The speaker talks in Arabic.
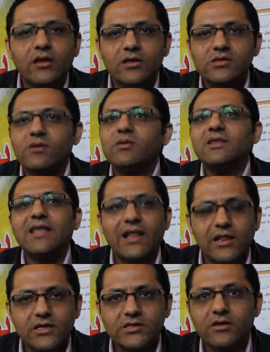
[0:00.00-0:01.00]
النظام
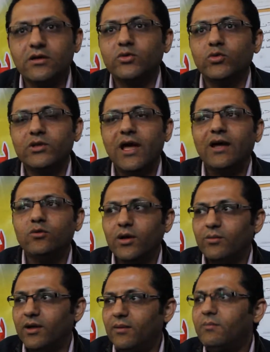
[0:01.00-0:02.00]
انتهت لاسقاطه نحن
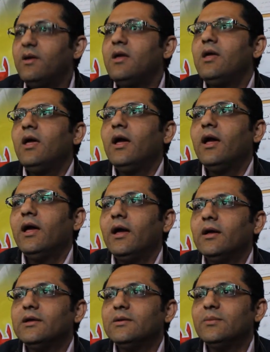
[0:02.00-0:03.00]
امام
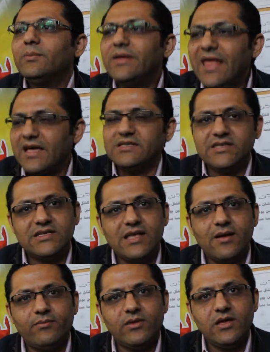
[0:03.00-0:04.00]
آه، بناء
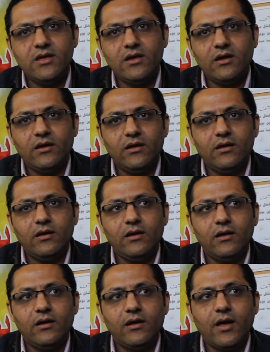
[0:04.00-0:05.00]
سياسه امنيه
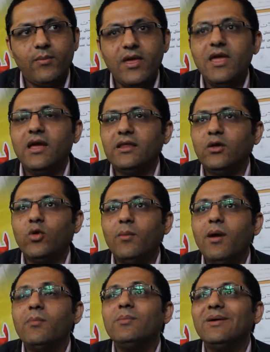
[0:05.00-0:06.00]
غبيه نحن
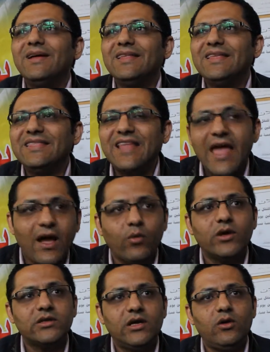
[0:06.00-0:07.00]
امام انتهاك
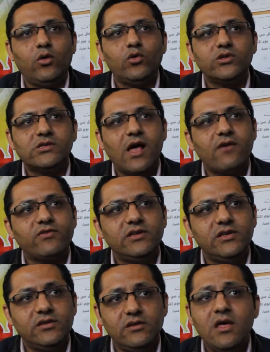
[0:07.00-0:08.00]
واضح لحقوق
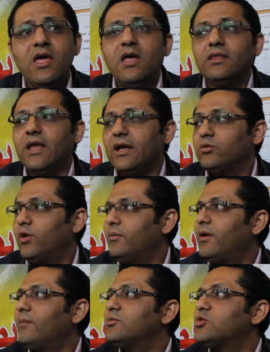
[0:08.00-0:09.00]
الصحفيين نحن
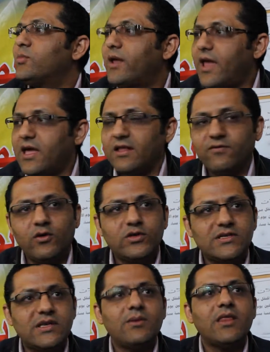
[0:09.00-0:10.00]
امام زملاء يدفعون
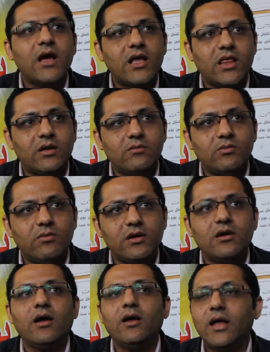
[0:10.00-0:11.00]
الثمن اكثر من
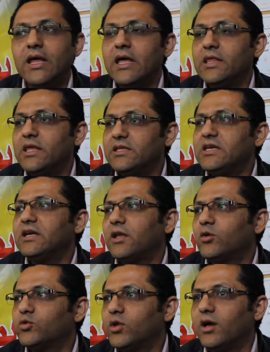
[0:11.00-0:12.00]
مره آه، نتيجه
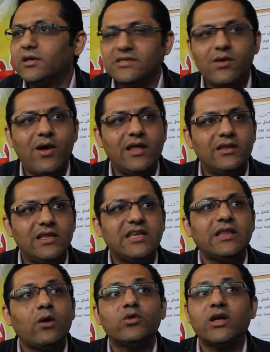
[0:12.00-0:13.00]
اوضاع سواء
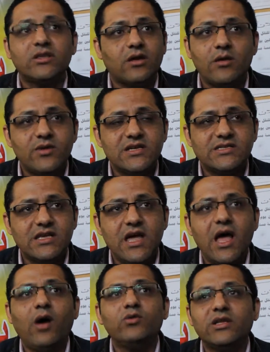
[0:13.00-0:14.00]
نتيجه اوضاع نقابيه
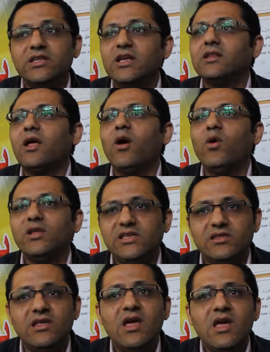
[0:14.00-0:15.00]
سيئه او نتيجه قوانين